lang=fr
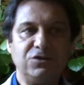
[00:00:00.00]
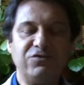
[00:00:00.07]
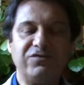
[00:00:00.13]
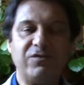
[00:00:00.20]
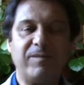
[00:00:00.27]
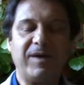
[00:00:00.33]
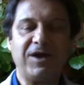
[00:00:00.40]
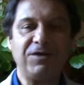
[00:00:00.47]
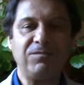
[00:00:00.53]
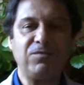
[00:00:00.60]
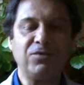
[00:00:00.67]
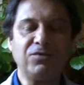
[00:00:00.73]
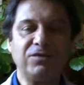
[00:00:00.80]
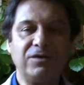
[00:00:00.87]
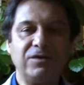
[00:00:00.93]
Il ne faut pas
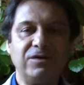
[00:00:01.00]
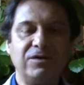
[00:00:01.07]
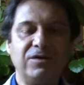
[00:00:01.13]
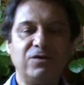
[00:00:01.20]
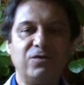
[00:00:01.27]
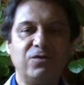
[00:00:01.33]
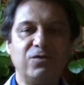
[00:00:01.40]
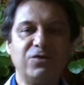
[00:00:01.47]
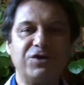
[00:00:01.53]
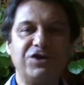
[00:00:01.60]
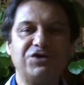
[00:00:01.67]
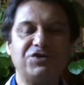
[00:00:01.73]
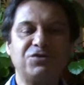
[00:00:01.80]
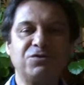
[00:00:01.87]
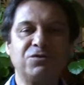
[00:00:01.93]
répondre aux
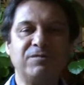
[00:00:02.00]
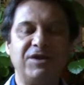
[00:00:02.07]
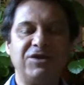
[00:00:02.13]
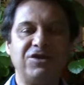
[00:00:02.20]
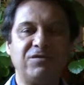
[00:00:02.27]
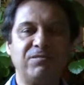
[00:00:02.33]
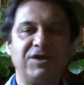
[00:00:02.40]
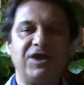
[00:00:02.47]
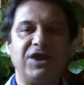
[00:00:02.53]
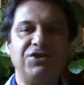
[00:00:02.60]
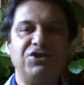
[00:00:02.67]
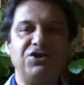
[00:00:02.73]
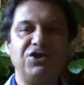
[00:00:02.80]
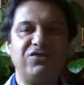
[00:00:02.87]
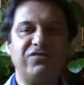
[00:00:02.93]
questions de manière
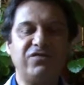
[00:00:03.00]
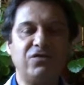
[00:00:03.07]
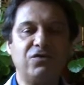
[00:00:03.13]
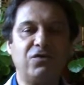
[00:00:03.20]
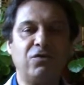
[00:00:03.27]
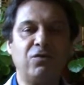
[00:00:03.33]
mécanique, il faut